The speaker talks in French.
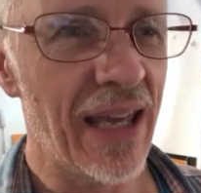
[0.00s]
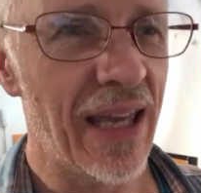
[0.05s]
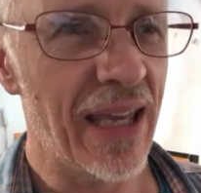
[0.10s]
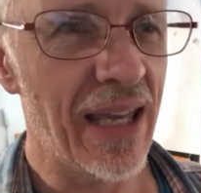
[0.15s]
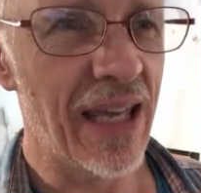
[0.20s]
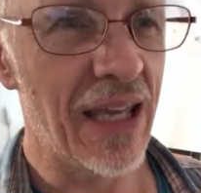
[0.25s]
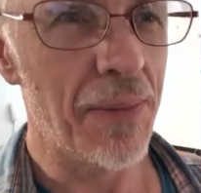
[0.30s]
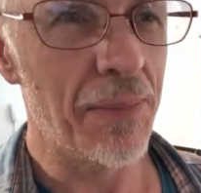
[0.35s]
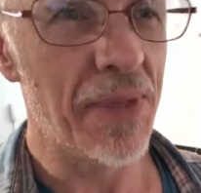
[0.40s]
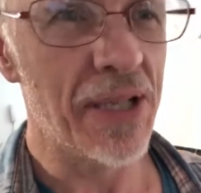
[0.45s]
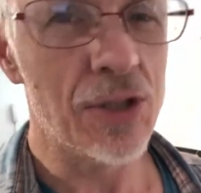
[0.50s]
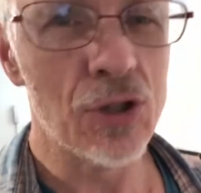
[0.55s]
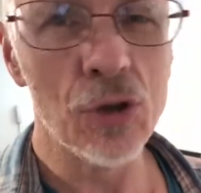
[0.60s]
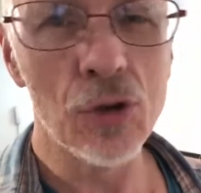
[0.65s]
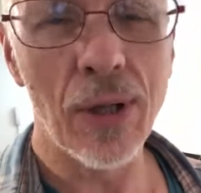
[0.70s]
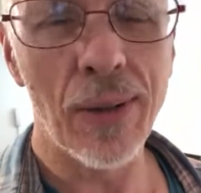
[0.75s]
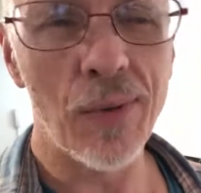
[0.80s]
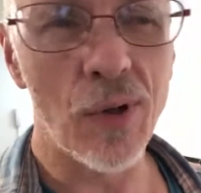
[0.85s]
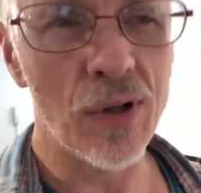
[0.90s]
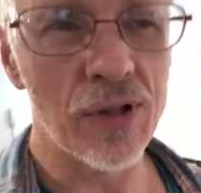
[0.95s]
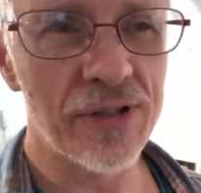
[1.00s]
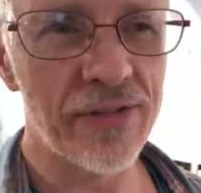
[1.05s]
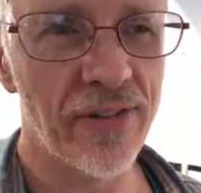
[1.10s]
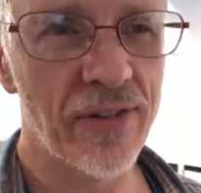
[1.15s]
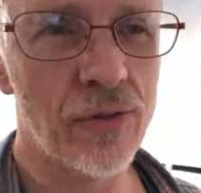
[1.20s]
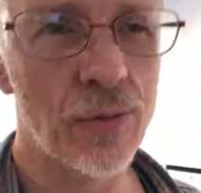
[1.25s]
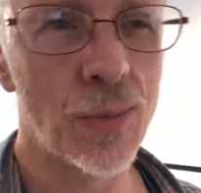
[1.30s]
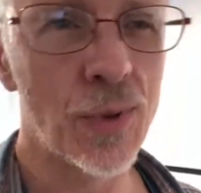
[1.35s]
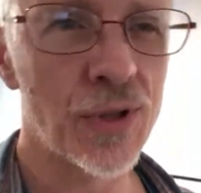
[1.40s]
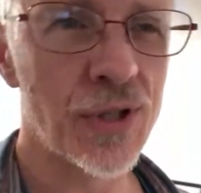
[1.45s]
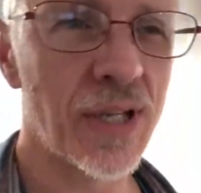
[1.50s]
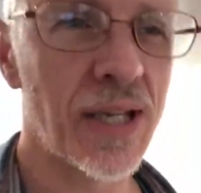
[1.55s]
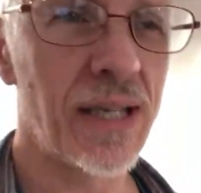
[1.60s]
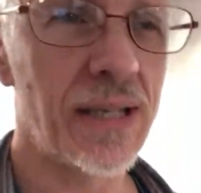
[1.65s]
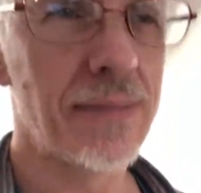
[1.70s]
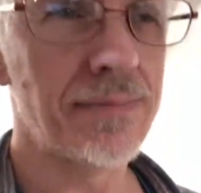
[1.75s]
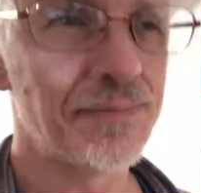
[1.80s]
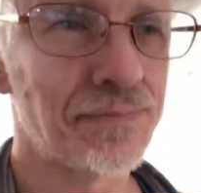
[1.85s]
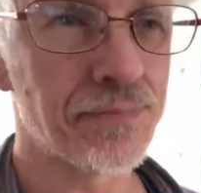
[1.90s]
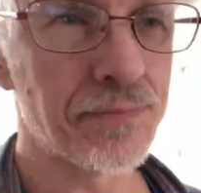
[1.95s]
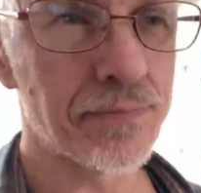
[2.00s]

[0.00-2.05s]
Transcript: Et, mais tout d'abord, je vais vous montrer